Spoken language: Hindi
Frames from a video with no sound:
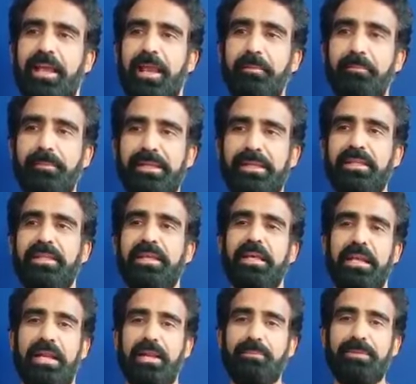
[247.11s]
एम डी
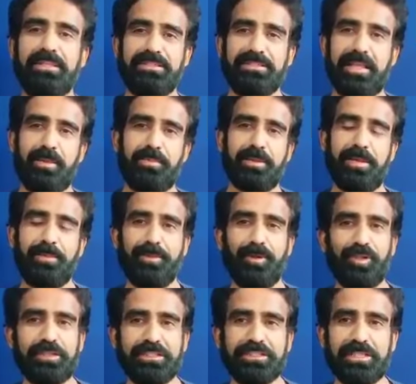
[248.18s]
रमीज साहब का है
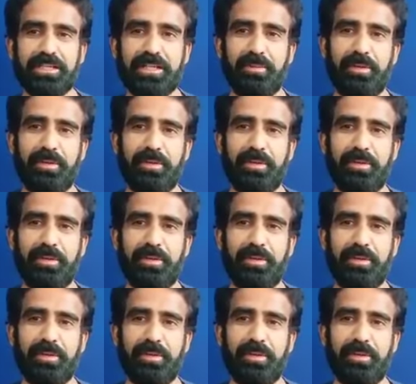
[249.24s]
बहुत अच्छा